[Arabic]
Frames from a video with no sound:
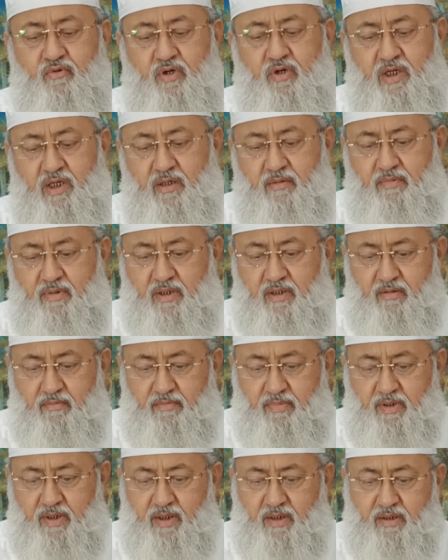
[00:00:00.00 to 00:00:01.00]
وأبا
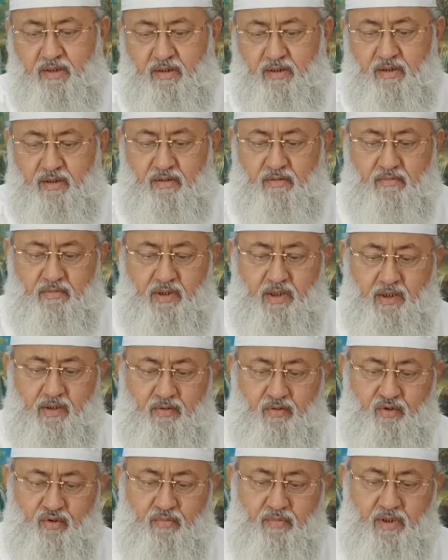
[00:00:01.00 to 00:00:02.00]
بكر
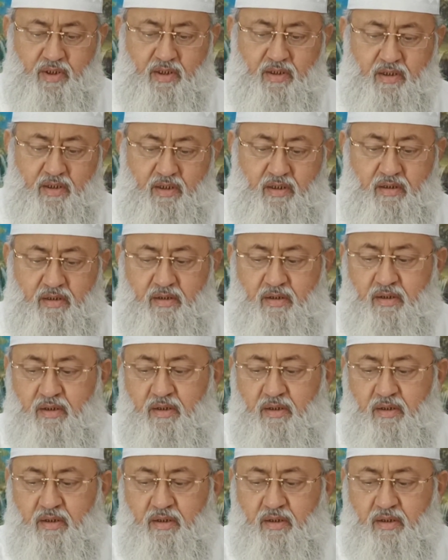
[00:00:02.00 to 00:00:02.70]
وعمره